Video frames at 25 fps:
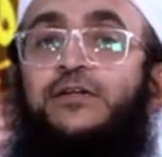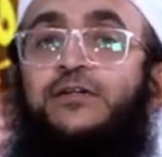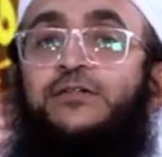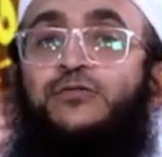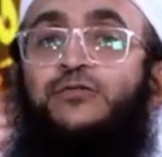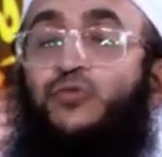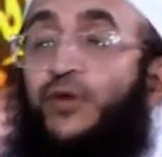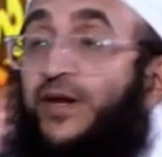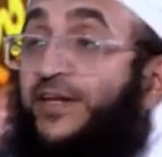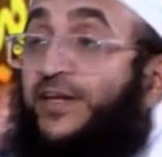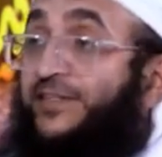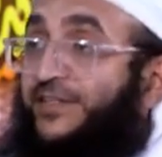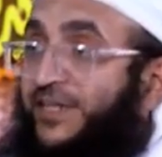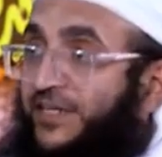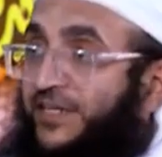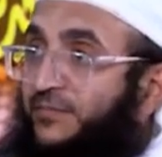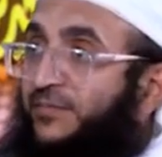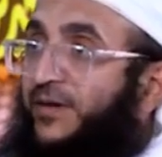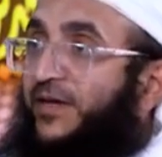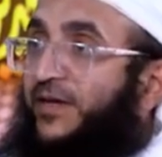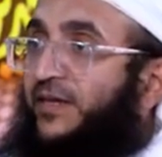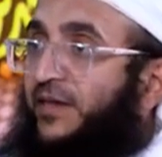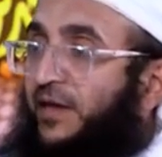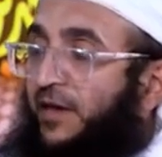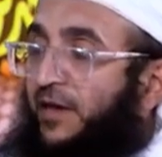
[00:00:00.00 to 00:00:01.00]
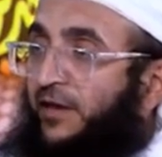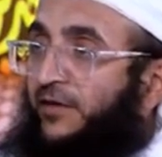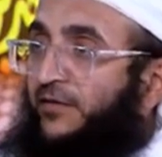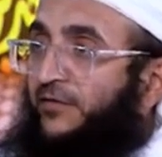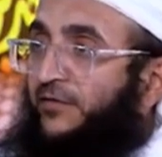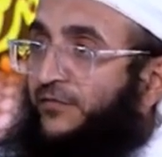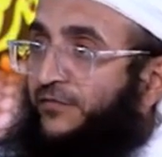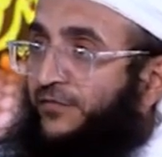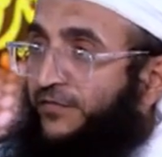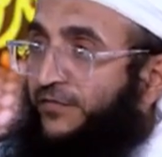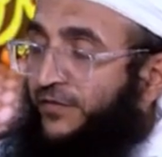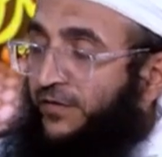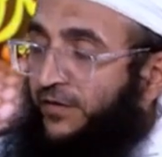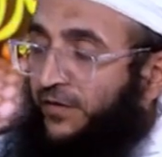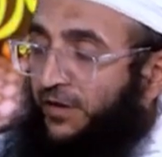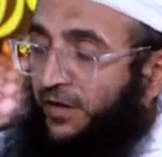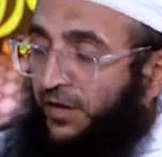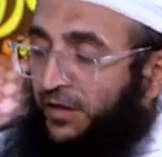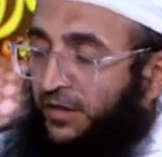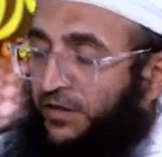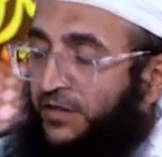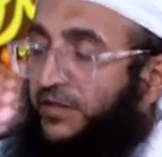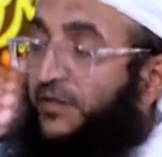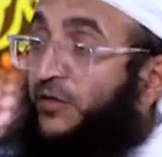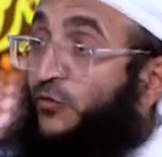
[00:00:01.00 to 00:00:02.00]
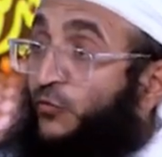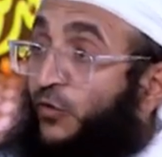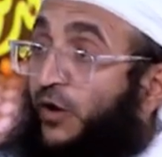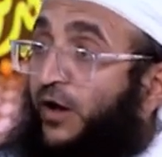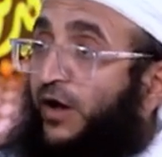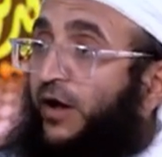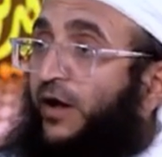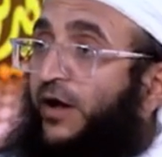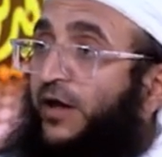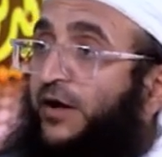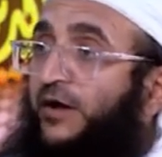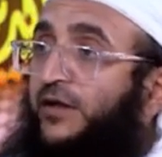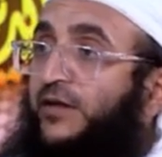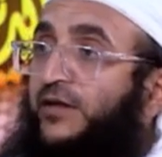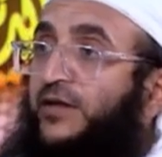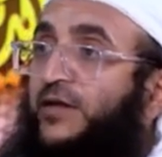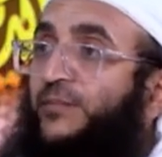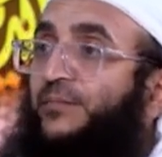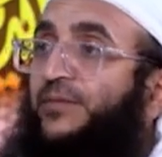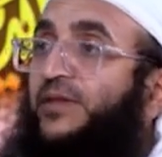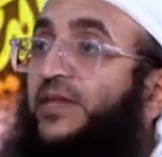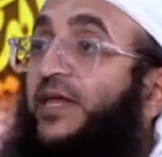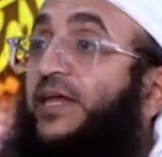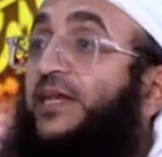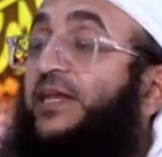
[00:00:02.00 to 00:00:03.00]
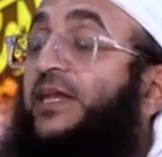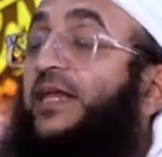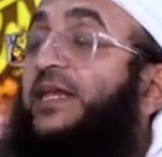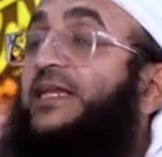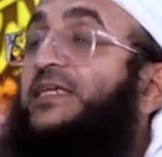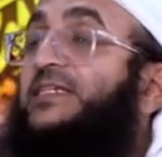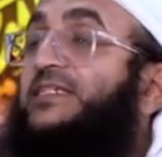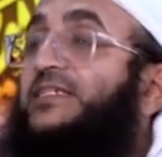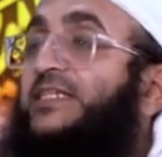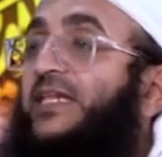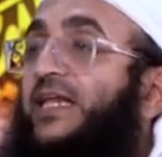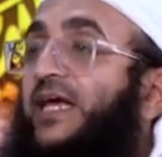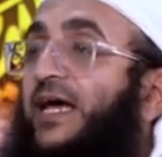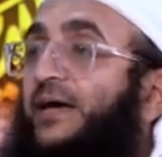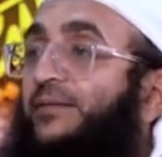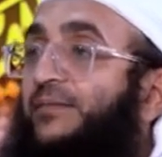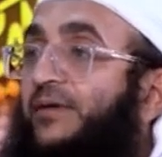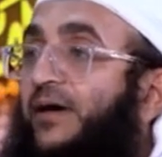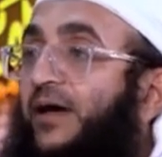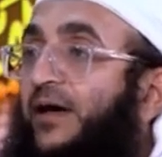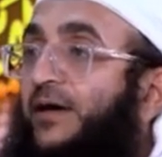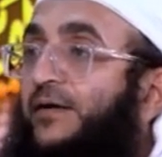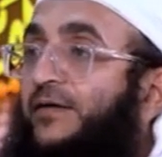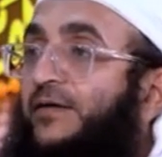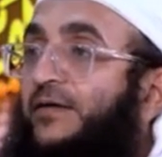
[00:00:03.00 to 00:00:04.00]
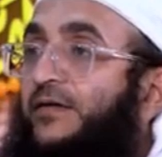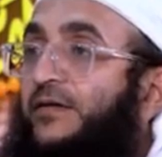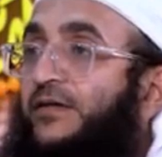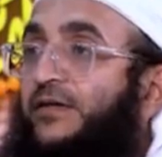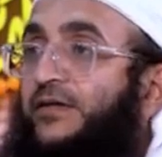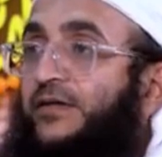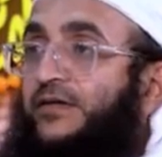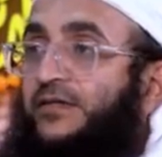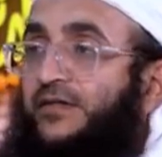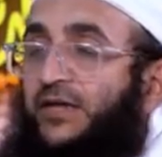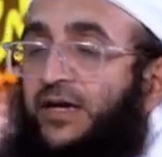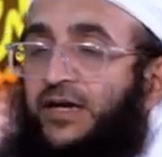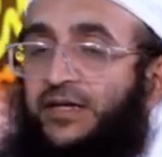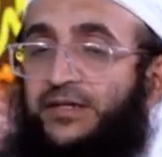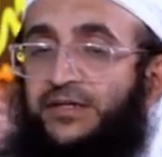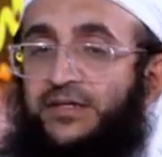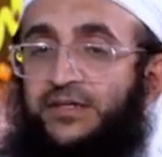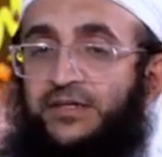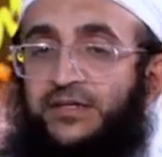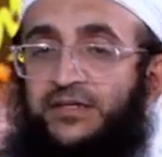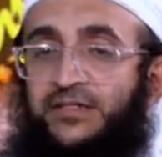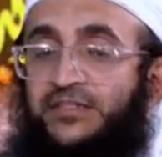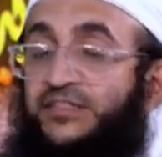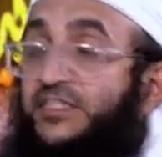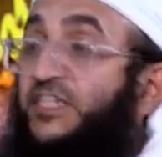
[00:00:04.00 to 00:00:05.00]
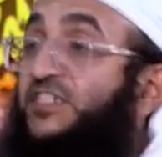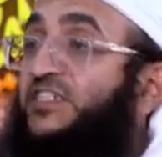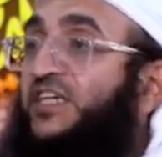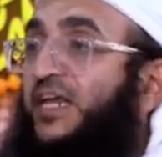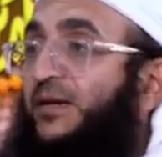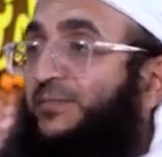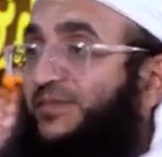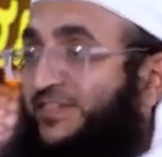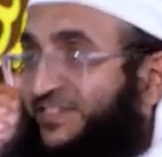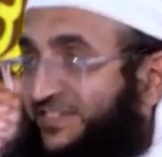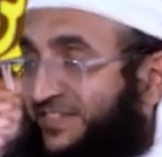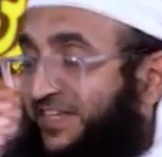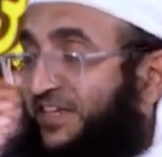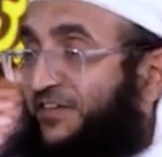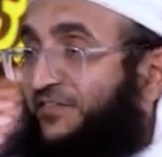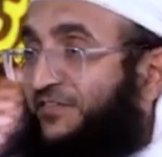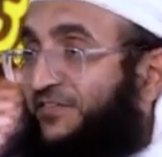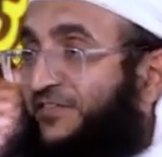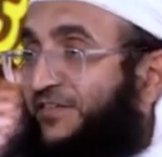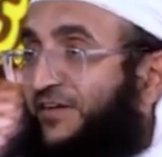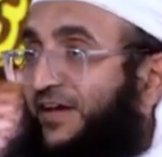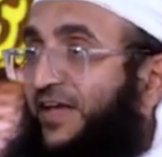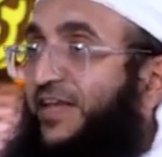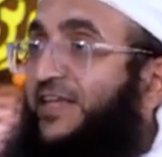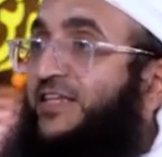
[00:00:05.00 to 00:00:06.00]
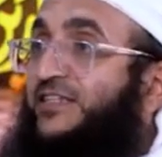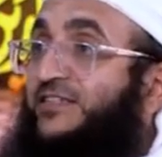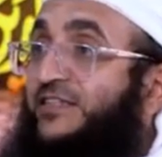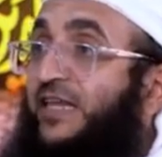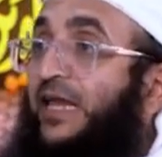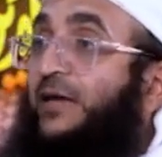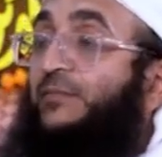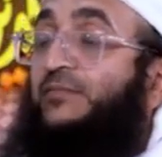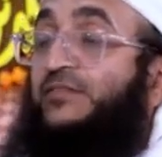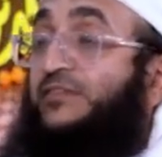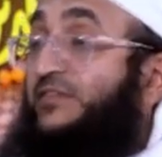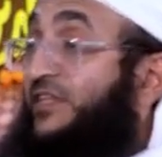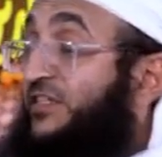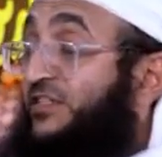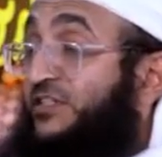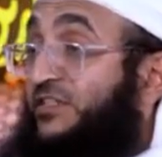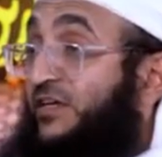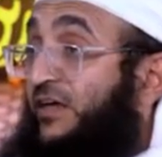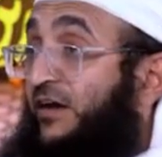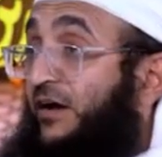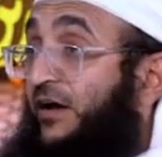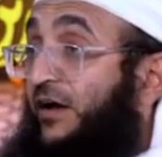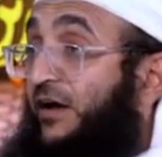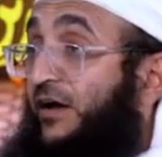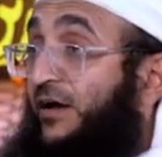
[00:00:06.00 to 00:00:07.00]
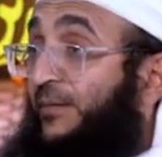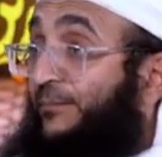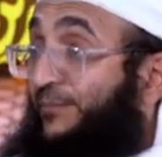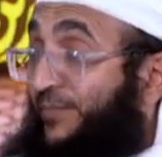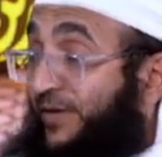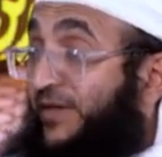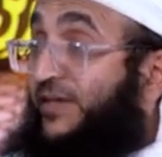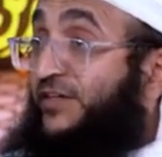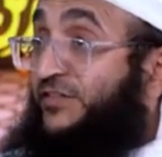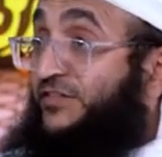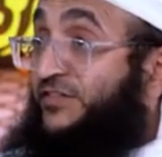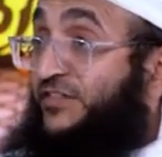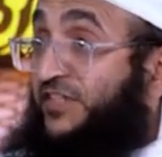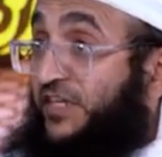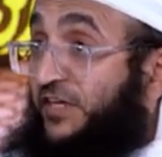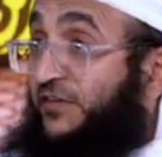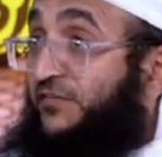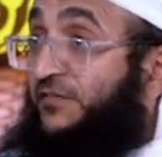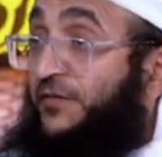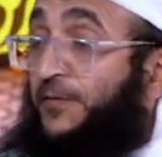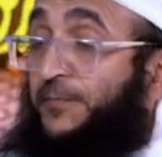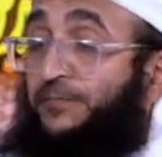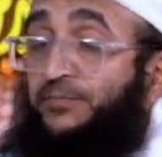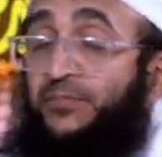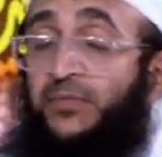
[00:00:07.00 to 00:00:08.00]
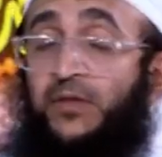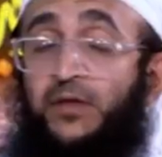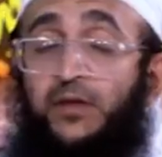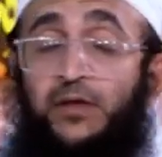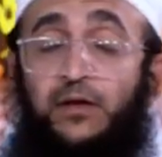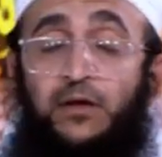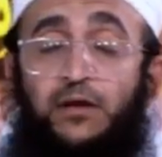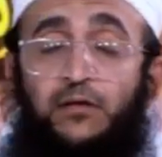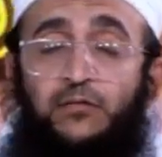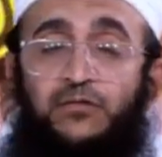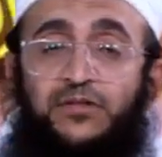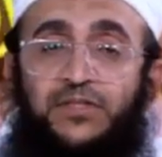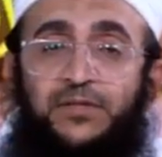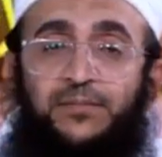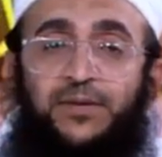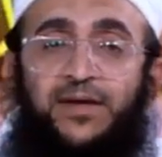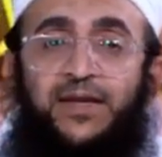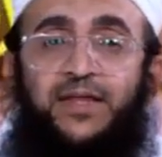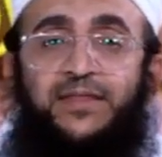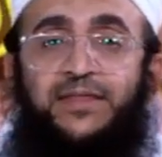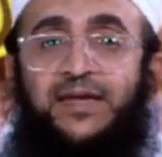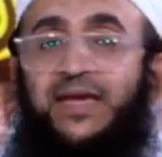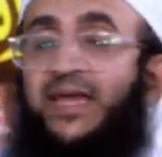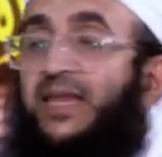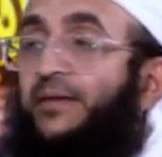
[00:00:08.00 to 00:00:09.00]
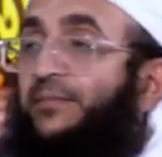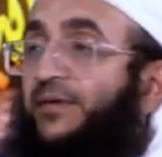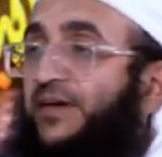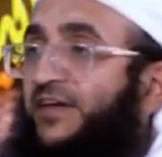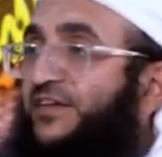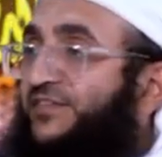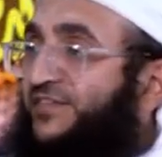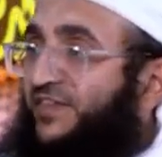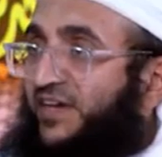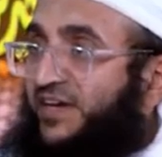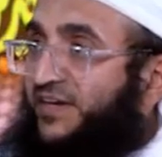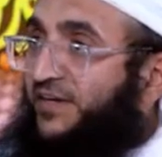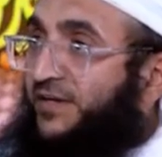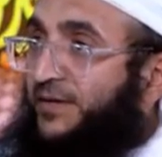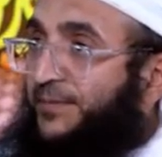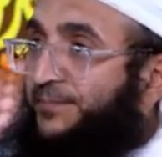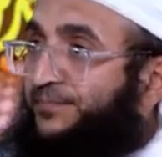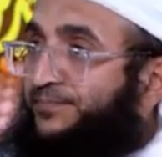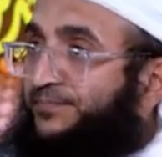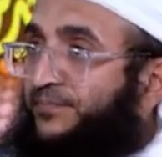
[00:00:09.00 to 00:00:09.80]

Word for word: تردد بين آه، حين واخر من ان الاسلام يعني انتشر بالسيف، الاسلام انتشر بالسيف. وطبعا هذا كلام غير صحيح